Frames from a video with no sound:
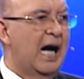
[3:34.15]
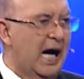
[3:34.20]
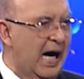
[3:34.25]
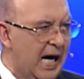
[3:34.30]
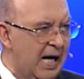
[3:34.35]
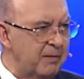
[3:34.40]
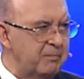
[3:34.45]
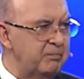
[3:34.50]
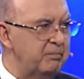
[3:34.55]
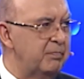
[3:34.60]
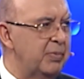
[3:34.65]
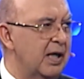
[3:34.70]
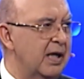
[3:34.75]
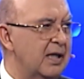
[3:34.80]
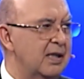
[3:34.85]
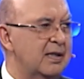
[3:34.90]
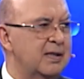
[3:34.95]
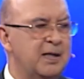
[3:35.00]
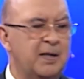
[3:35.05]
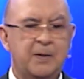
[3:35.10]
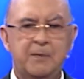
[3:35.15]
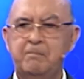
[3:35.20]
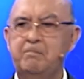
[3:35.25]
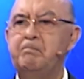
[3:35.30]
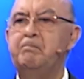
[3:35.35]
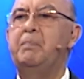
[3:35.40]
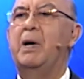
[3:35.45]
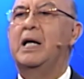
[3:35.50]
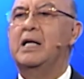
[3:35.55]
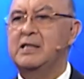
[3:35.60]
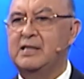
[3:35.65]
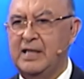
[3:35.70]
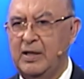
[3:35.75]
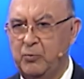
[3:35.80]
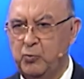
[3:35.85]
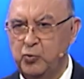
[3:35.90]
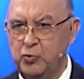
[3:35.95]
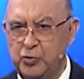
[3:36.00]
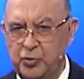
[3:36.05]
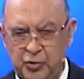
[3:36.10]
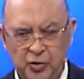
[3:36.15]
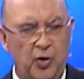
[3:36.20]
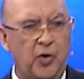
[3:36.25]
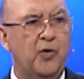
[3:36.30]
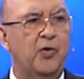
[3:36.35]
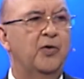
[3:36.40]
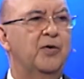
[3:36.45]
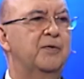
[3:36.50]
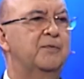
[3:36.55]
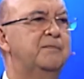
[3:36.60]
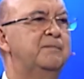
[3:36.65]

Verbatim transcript: hambre, persecución,